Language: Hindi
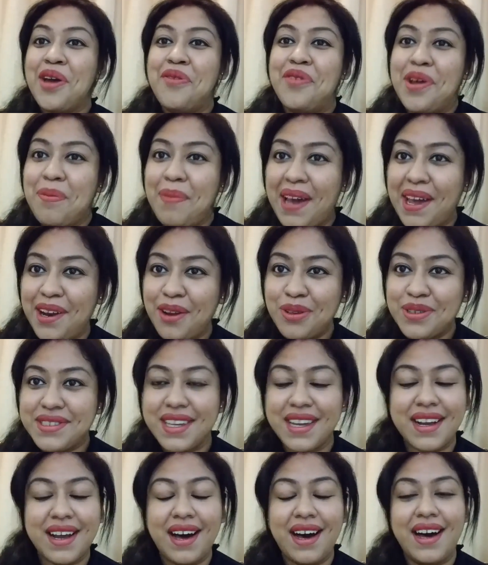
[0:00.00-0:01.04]
फिर मैंने उससे
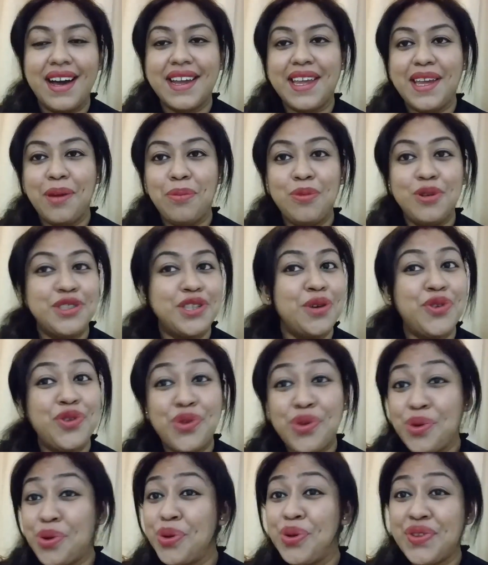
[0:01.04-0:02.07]
कहा कि मुझे
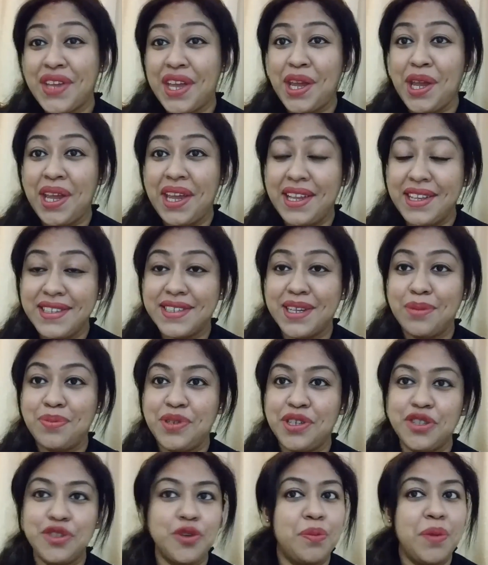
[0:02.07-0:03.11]
शुरू से ही इन सब
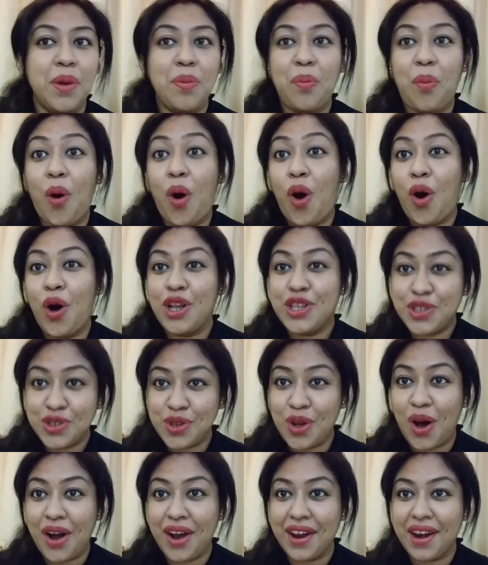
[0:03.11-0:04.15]
चीज़ों में बहुत
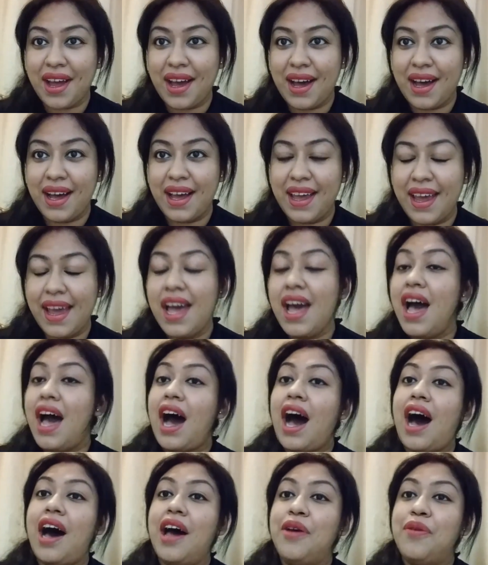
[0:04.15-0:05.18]
शौक रहा है
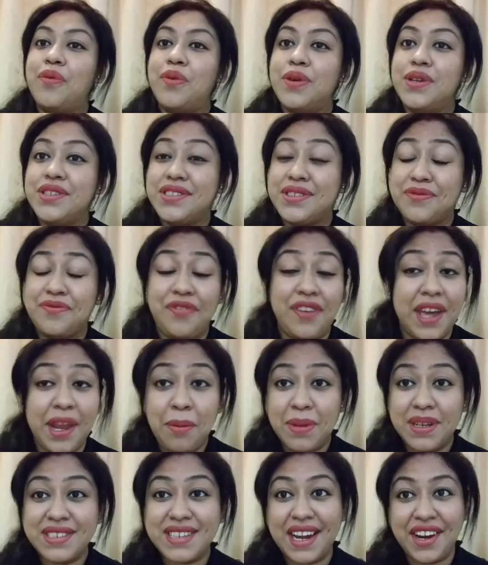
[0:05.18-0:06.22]
आई वॉज़ वेरी
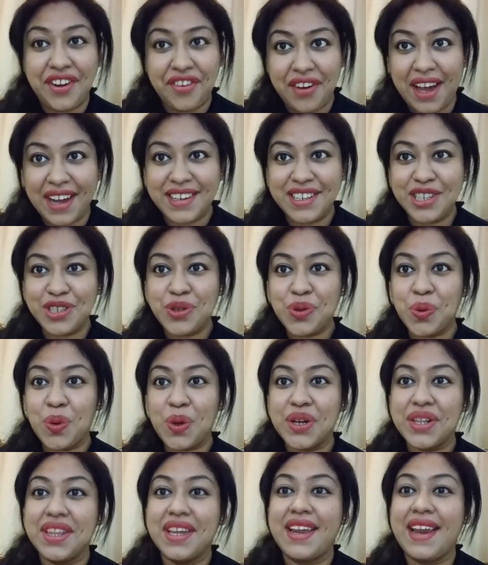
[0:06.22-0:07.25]
मच अट्रैक्टेड
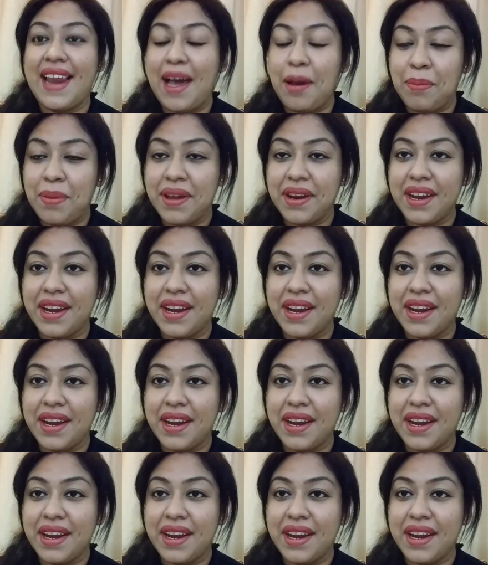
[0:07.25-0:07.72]
टूवर्ड द ग्लैमर